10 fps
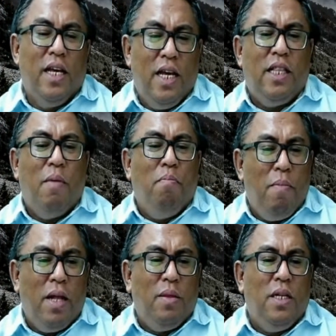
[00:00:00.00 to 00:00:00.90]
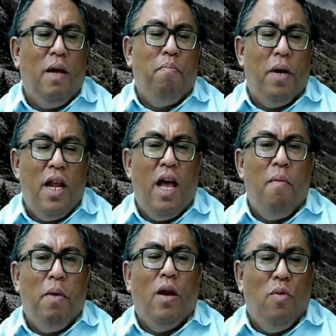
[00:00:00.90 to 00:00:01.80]
Kita memang tidak pernah
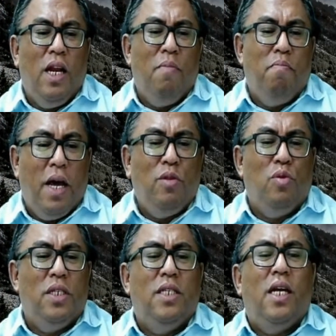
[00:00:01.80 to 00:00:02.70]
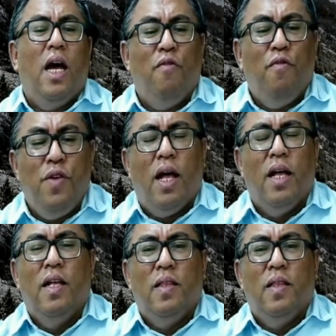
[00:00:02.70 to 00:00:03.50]
melalui lembah itu secara harfiah,